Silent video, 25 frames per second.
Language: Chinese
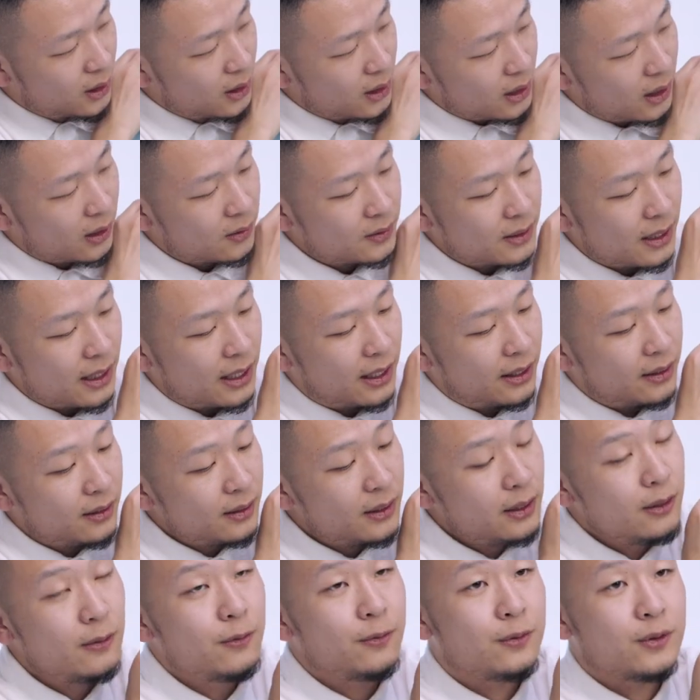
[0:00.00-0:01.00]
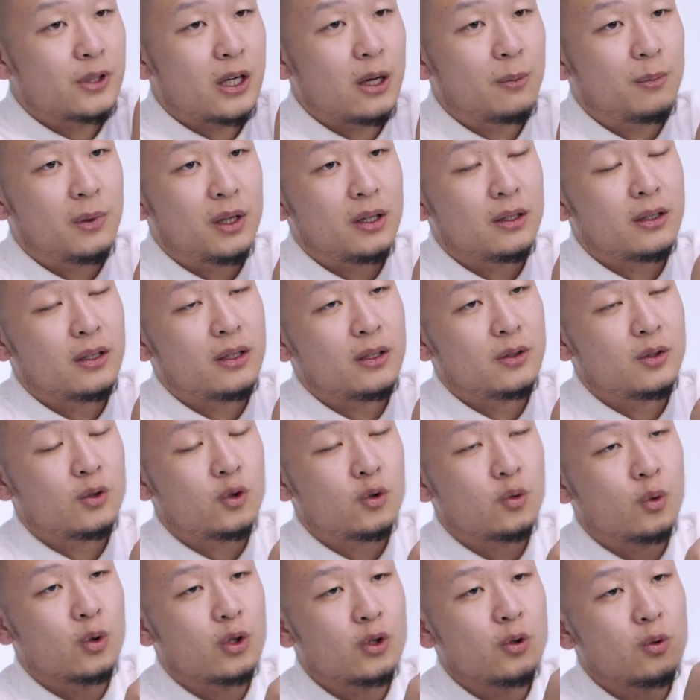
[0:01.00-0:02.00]
然后在衣服上面呢，
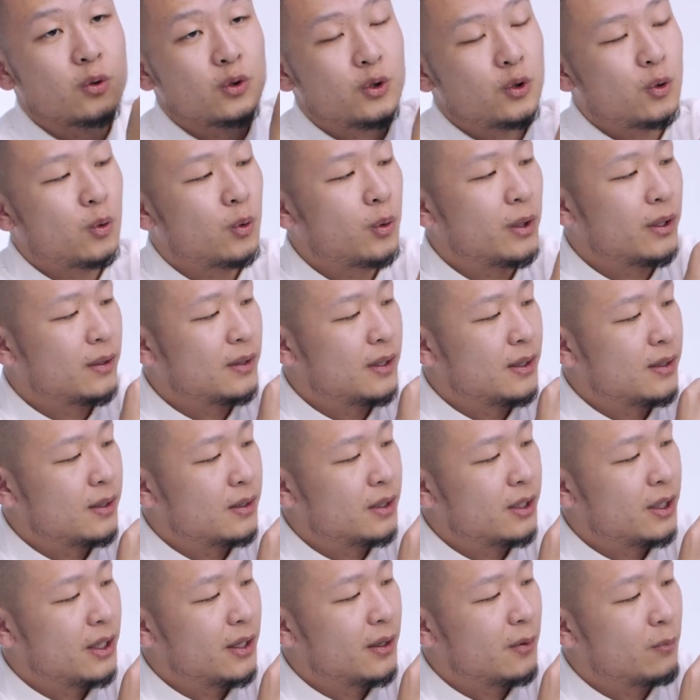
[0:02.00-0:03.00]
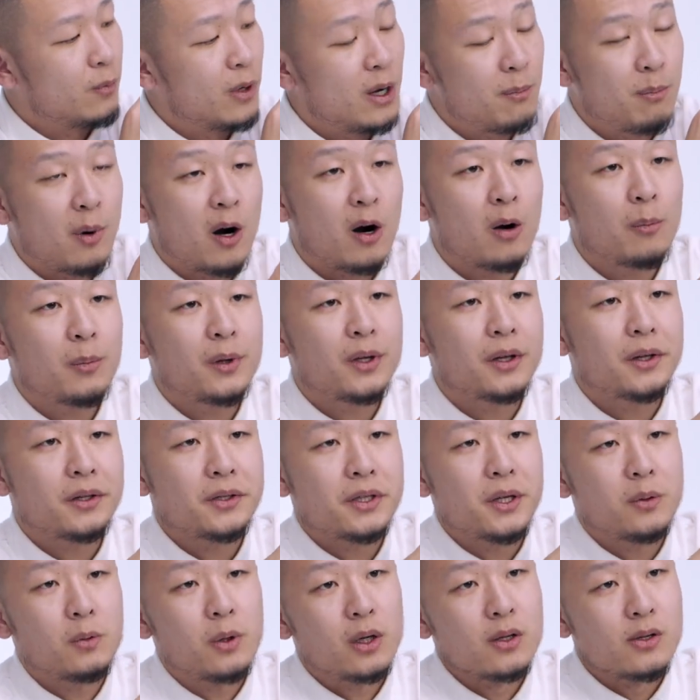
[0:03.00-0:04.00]
着重就会体现 Ray b a r b i e 的一
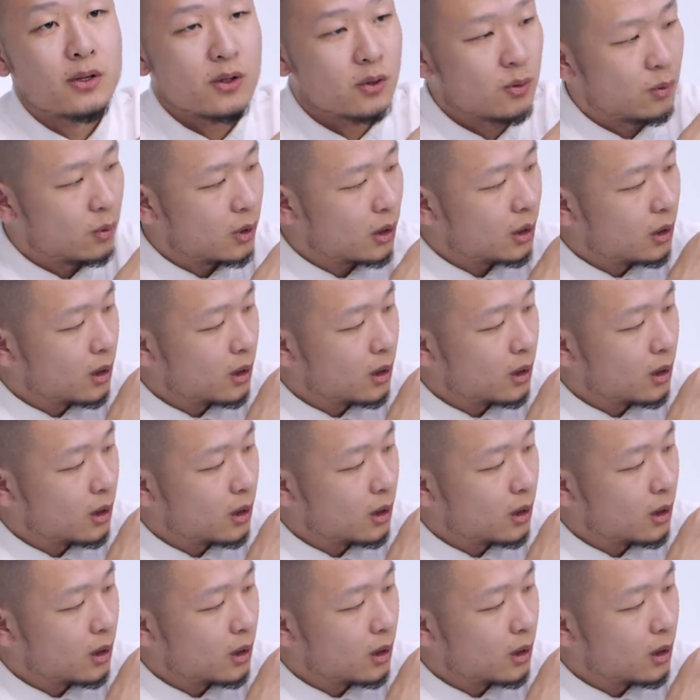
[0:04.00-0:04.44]
些元素了。